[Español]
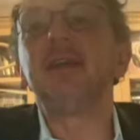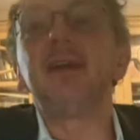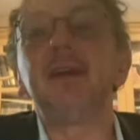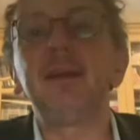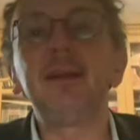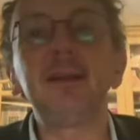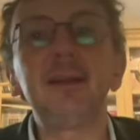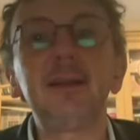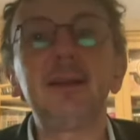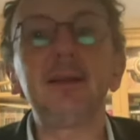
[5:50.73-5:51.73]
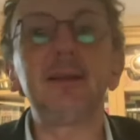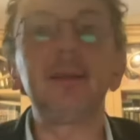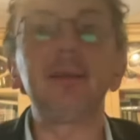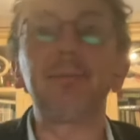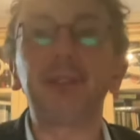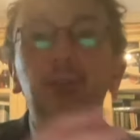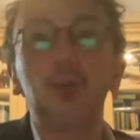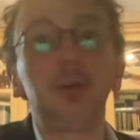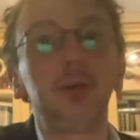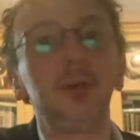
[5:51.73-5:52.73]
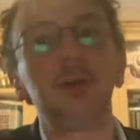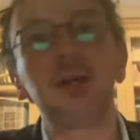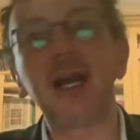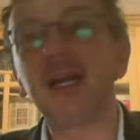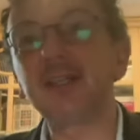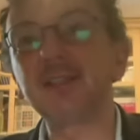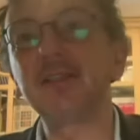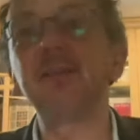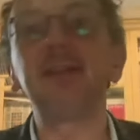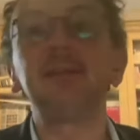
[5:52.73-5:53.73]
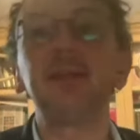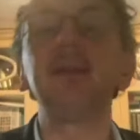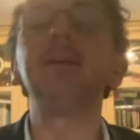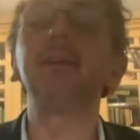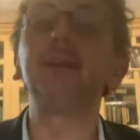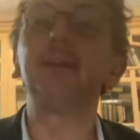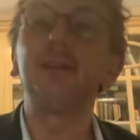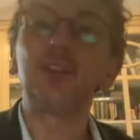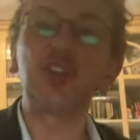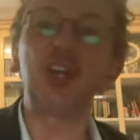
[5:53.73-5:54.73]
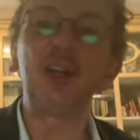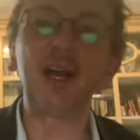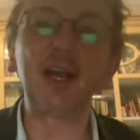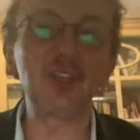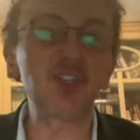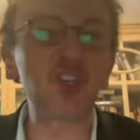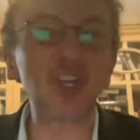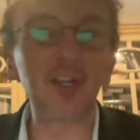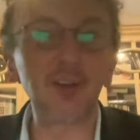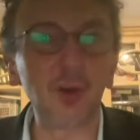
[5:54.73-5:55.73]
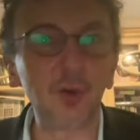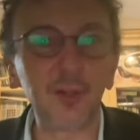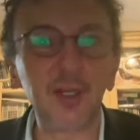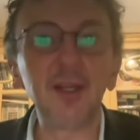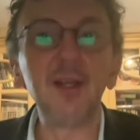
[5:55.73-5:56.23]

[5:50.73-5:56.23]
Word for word: eh, petróleo, gas, eh, shell gas, shell oil,